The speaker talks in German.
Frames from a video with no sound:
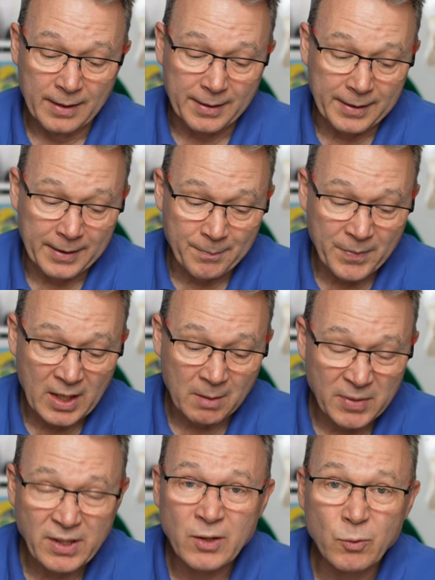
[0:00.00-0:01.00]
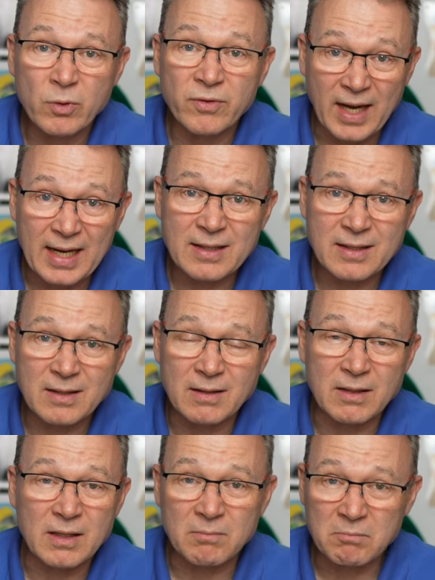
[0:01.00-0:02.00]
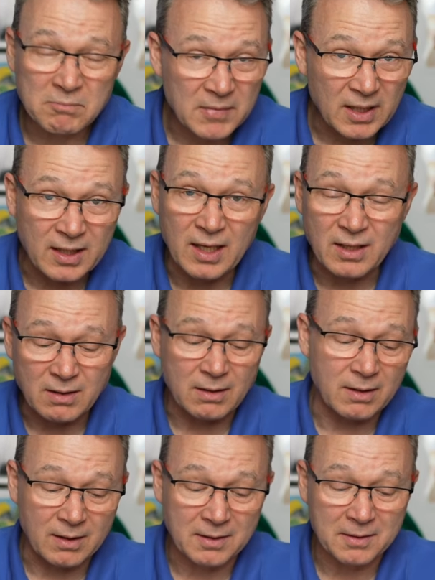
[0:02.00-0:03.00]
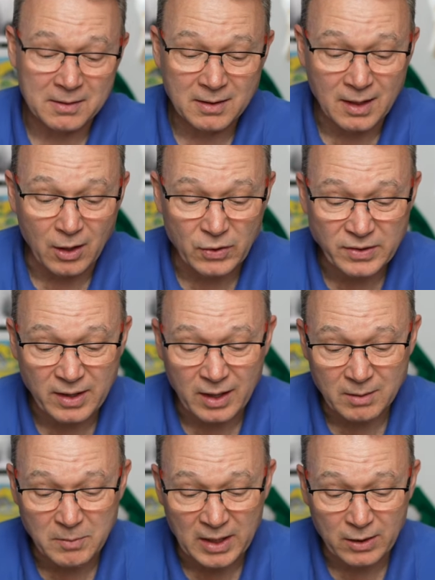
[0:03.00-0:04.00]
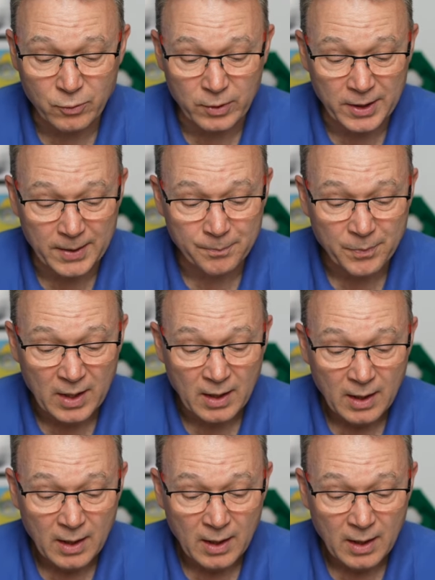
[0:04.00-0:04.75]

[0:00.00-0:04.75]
ähm, damit die gut wächst. Ähm, ihr kennt äh, die Aussagen meiner Kollegen.